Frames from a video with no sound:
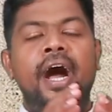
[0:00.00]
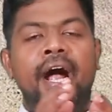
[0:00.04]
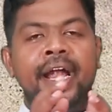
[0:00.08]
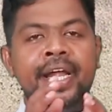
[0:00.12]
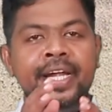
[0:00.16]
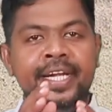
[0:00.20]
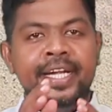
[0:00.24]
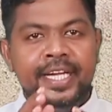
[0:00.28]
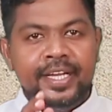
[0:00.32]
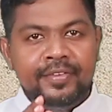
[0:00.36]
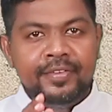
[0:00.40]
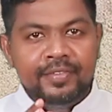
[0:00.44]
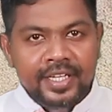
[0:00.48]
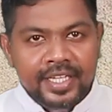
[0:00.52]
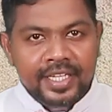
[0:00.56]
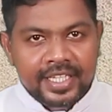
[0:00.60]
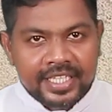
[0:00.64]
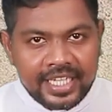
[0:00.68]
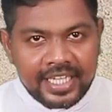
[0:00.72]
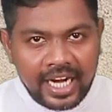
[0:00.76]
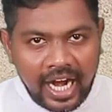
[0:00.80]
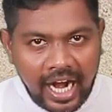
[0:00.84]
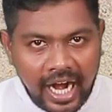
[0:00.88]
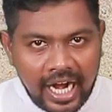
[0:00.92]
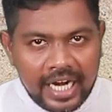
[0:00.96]

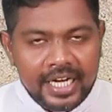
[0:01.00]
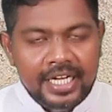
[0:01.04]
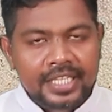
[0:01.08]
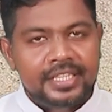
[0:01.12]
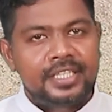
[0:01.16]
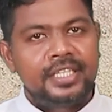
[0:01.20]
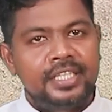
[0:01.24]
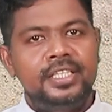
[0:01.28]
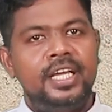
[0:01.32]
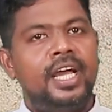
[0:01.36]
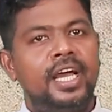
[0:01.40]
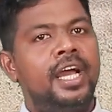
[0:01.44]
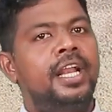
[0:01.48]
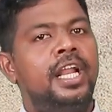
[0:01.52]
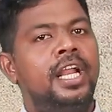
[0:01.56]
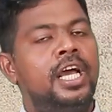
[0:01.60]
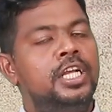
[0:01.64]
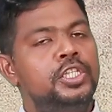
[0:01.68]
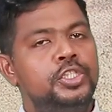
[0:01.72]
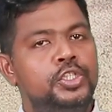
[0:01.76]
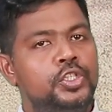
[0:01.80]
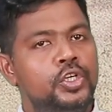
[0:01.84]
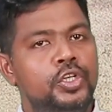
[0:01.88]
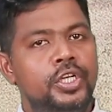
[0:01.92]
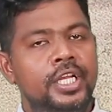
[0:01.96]
ஆண்டவருக்கு அடுத்ததாக
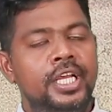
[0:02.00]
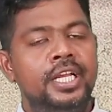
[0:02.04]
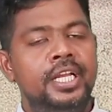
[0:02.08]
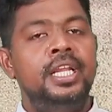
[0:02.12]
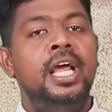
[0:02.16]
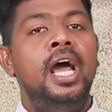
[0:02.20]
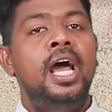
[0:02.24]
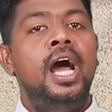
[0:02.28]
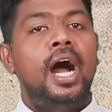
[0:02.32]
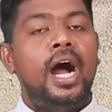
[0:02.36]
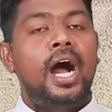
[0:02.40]
நான் சொன்னேன்